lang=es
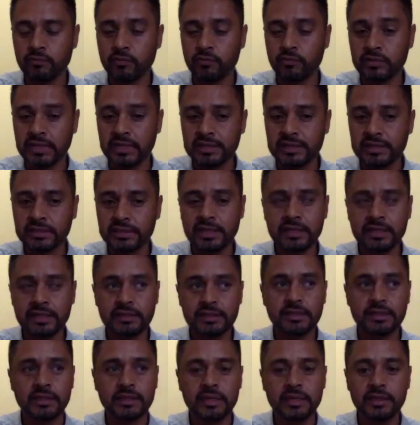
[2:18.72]
pues ya está
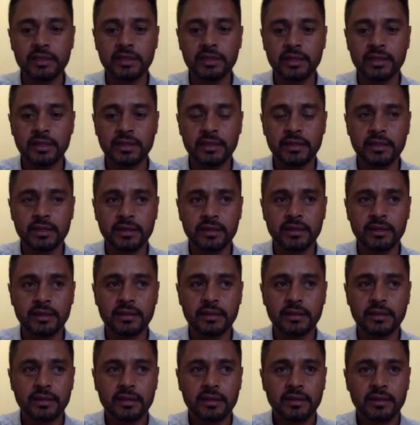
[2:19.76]
ese tinte de,
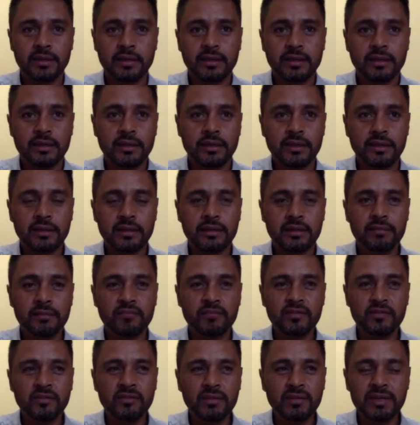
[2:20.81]
eh,
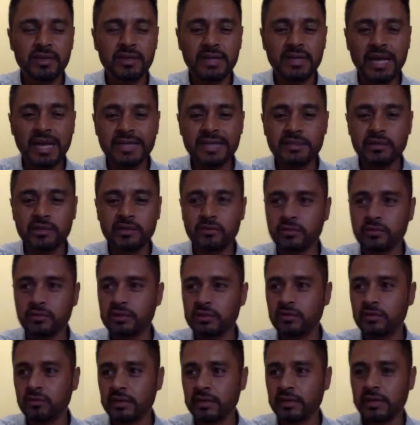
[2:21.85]
pues no de clásicos,
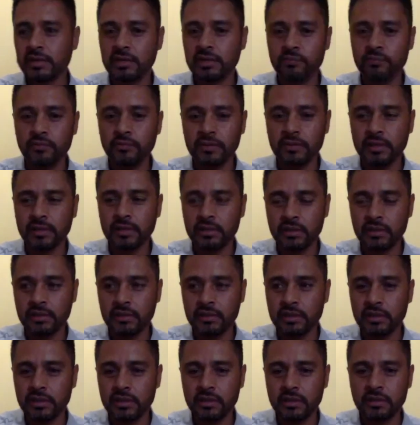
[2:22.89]
sino de, equipo,
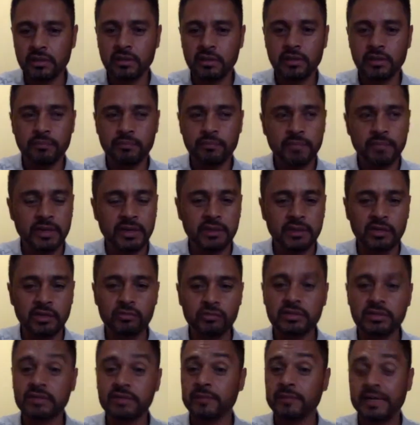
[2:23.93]
de,
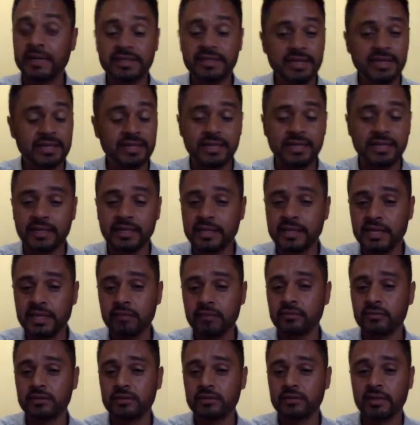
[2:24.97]
partidos que van a ser
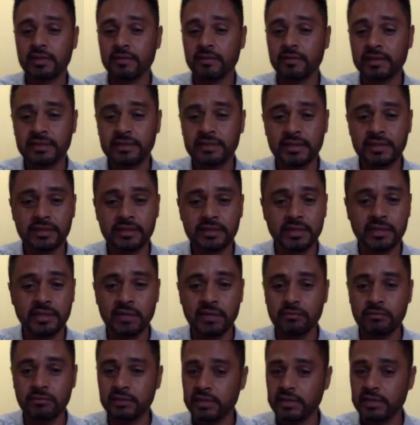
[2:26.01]
atractivos, que van a ser
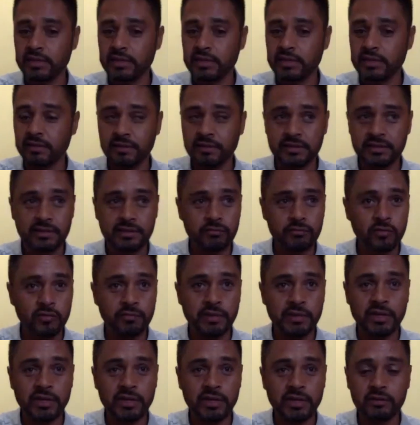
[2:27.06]
atractivos y que van a ser muy
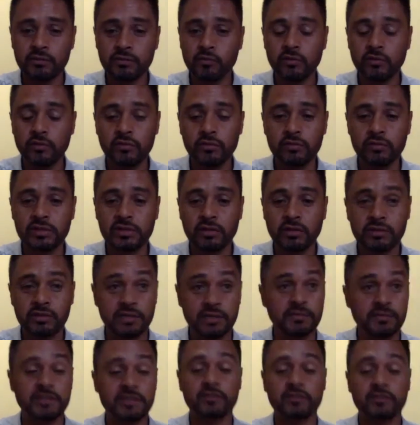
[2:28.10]
peleados y muy luchados y
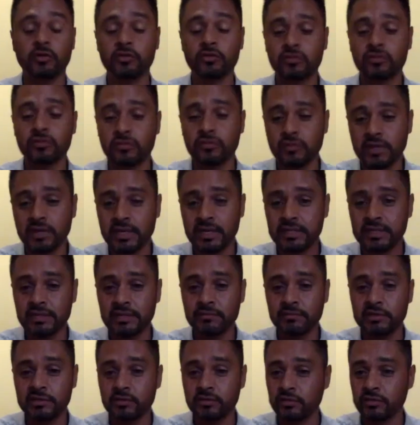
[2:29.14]
vistosos. Ojalá y sean
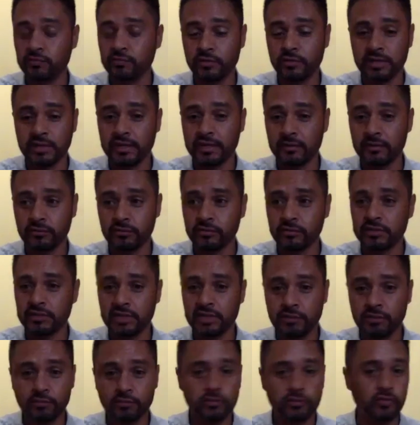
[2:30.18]
vistosos porque los dos
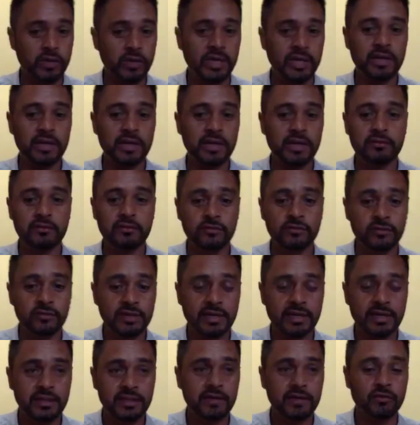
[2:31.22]
equipos juegan, los dos
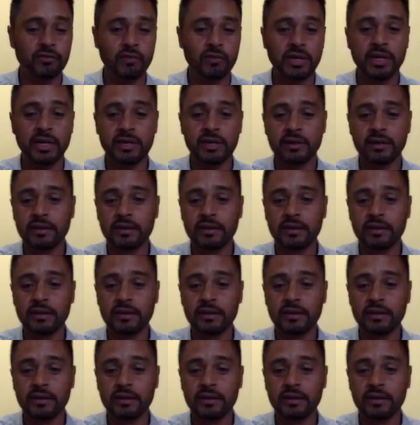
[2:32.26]
dejan de jugar.